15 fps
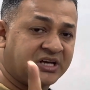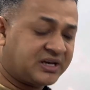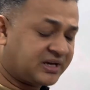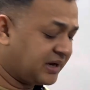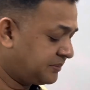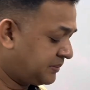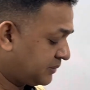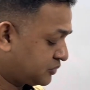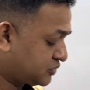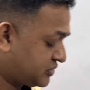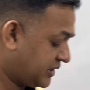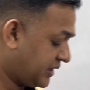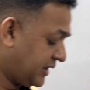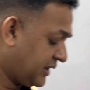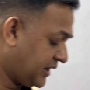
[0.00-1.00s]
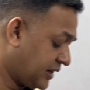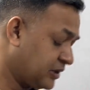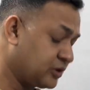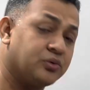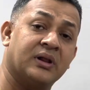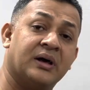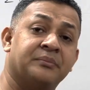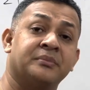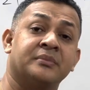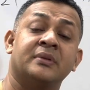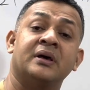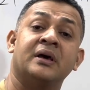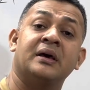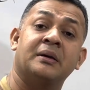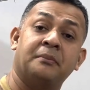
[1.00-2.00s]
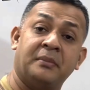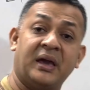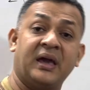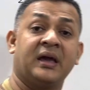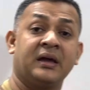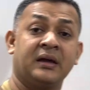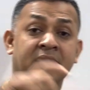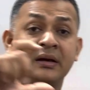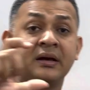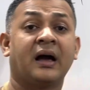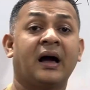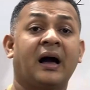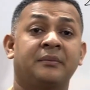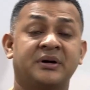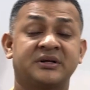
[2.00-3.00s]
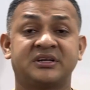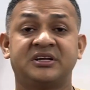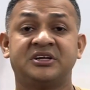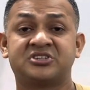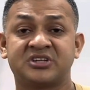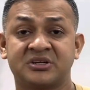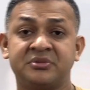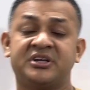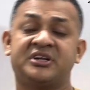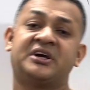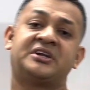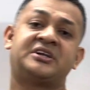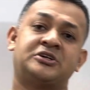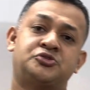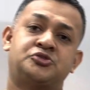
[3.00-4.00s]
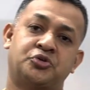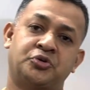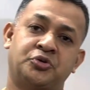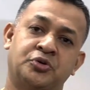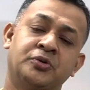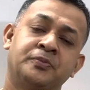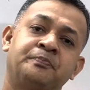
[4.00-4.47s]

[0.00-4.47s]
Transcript: শিক্ষা ব্যবস্থায় কারিকুলাম মে আমাদের ইন্টারমিডিয়েটের জন্য